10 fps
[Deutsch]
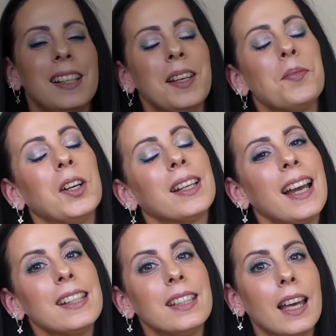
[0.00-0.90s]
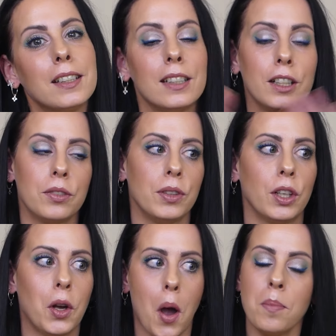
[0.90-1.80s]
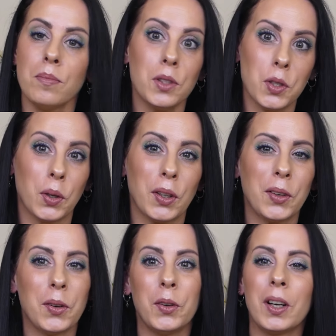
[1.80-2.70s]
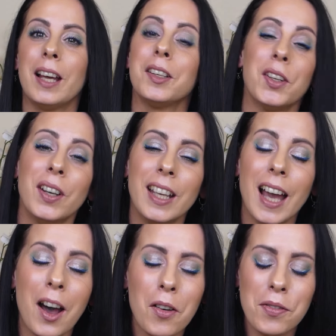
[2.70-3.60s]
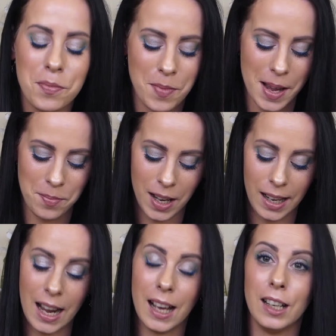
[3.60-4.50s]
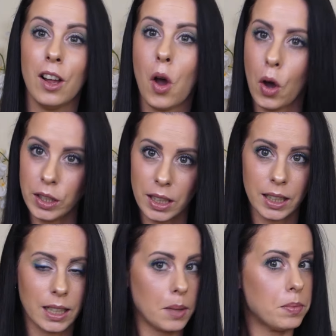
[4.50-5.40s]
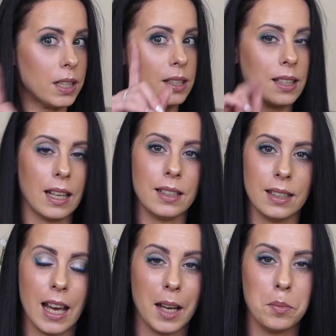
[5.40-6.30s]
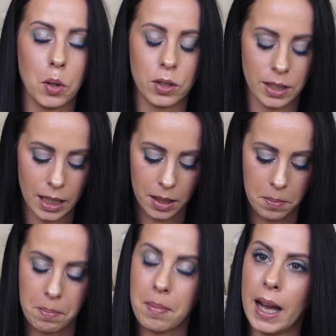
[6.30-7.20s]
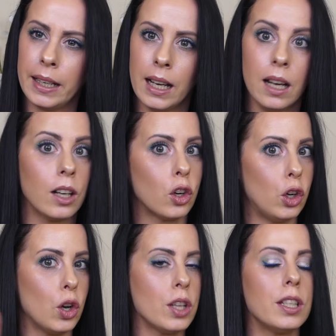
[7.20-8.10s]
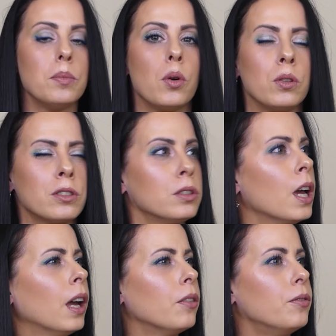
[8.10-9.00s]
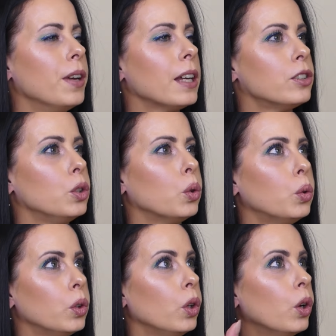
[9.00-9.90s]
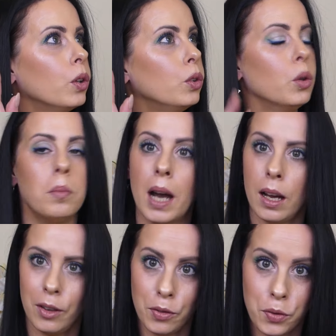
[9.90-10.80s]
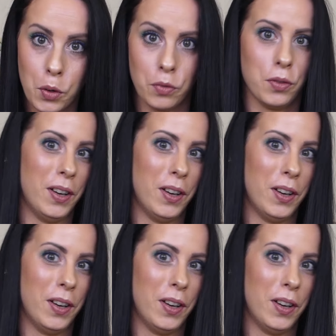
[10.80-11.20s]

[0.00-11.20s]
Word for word: Lieben und ganz herzlich willkommen zurück oder neu auf meinem Kanal. Heute gibt es das Unboxing meiner Glossybox Version Nummer 5.